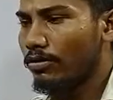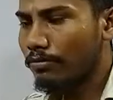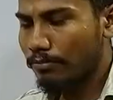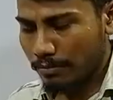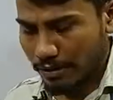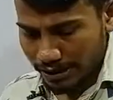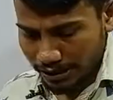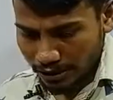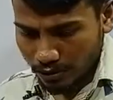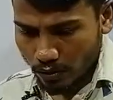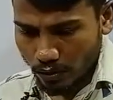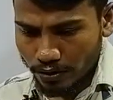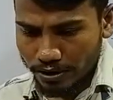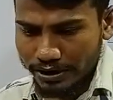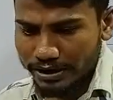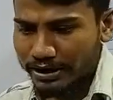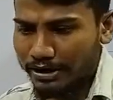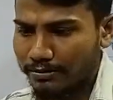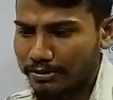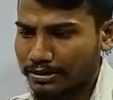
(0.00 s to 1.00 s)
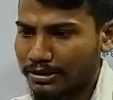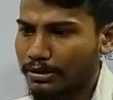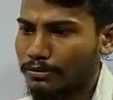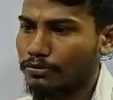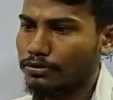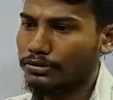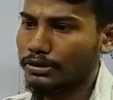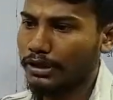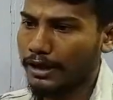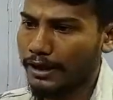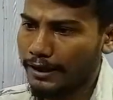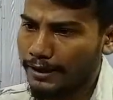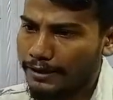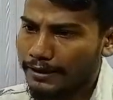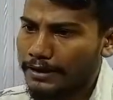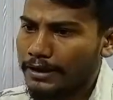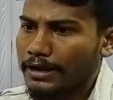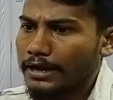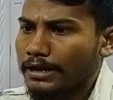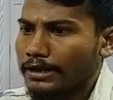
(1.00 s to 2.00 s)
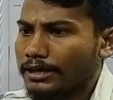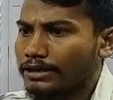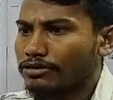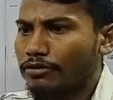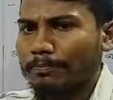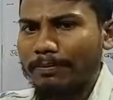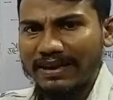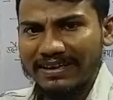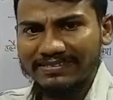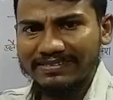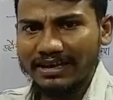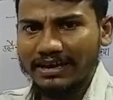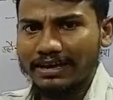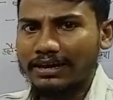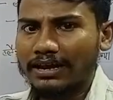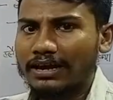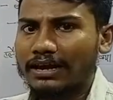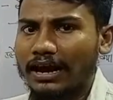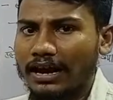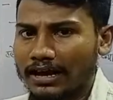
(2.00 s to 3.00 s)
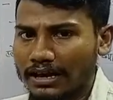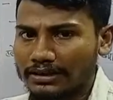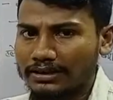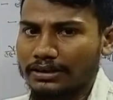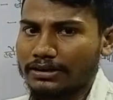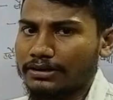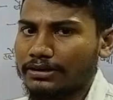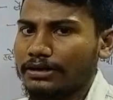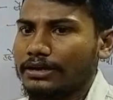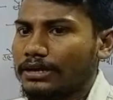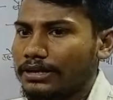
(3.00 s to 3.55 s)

मनी लॉन्ड्रिंग का मतलब होता है कि जो पैसा है ना काला धन